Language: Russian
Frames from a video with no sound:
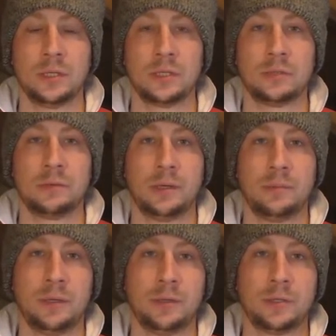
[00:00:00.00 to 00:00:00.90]
с
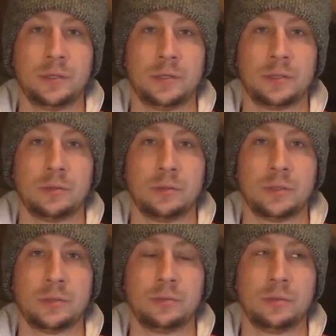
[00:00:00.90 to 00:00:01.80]
вами через трое
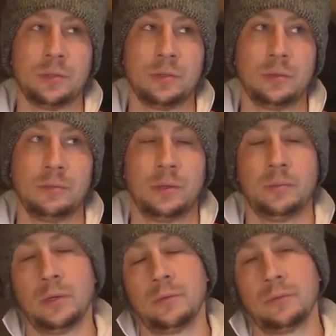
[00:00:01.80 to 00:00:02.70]
суток,
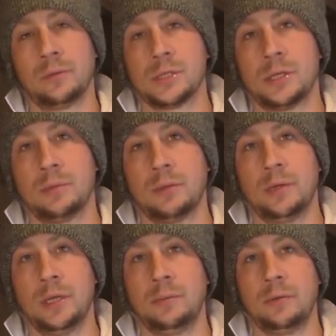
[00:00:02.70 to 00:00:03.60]
примерно в то же самое
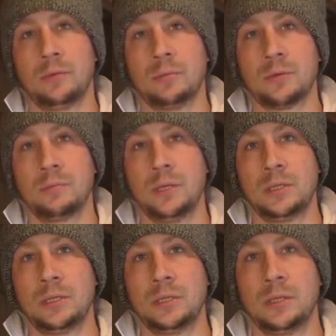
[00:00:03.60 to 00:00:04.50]
время, в том же
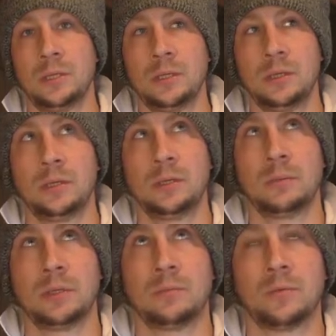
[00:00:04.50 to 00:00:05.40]
месте
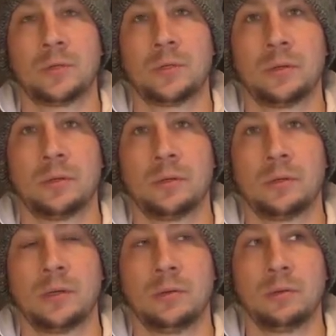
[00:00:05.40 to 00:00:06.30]
потому что
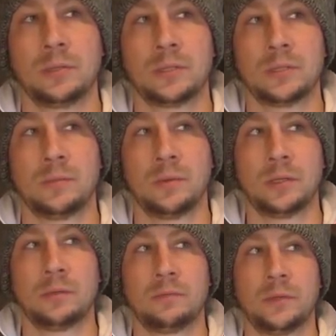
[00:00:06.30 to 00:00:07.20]
на улице
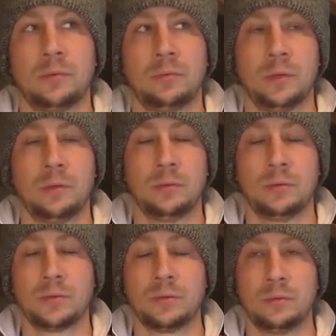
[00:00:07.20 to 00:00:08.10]
снимать в такую погоду не
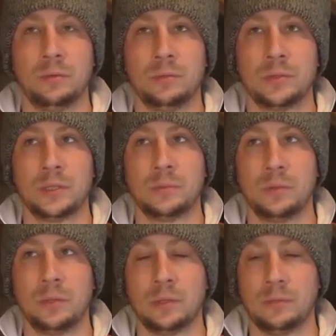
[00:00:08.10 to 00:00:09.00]
очень удобно, здесь
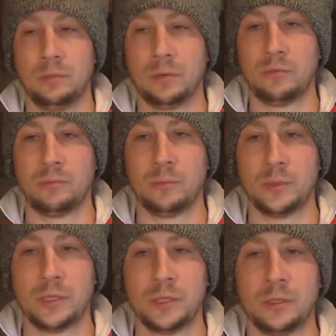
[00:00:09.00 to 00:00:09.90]
более комфортно в
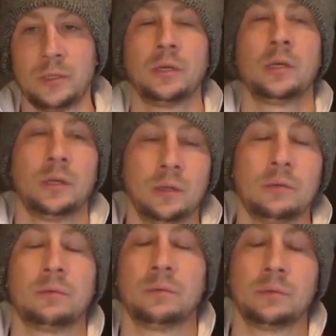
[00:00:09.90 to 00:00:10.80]
помещении.
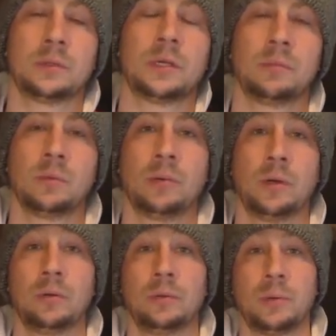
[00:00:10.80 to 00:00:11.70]
Вот, как бы
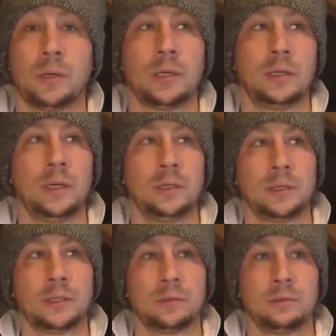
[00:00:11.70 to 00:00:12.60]
погода прогнала
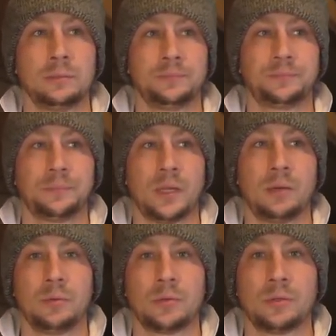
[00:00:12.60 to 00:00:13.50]
нас, ну, как
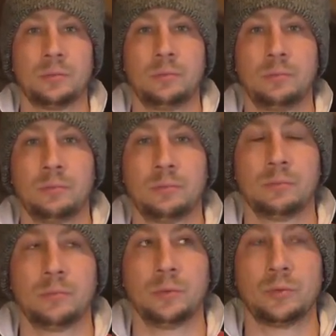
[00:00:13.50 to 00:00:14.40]
бы, чтобы
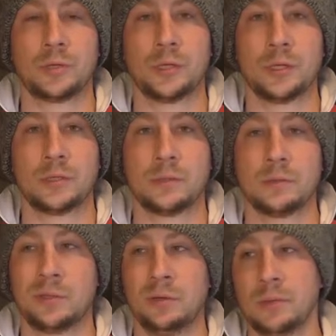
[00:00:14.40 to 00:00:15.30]
улучшить качество
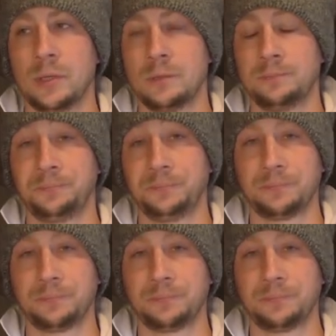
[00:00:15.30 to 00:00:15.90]
съемки там,